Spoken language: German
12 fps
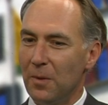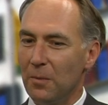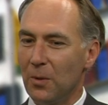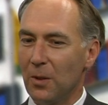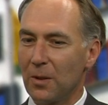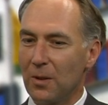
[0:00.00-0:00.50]

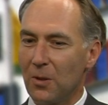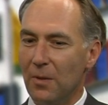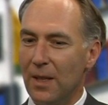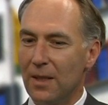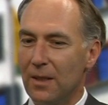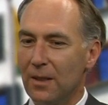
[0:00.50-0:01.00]
beim Dr.
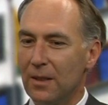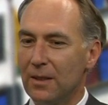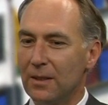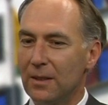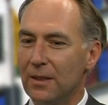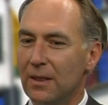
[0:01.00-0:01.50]

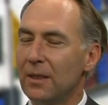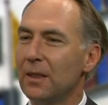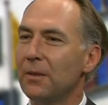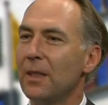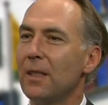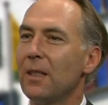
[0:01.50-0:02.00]
Schweitzer in
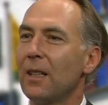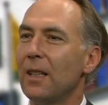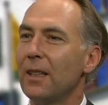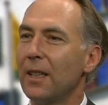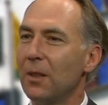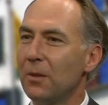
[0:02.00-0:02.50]
der
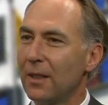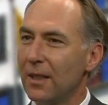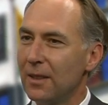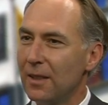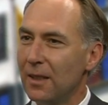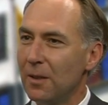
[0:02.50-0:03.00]
Viszeralchirurgie
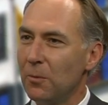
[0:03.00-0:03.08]
gewesen,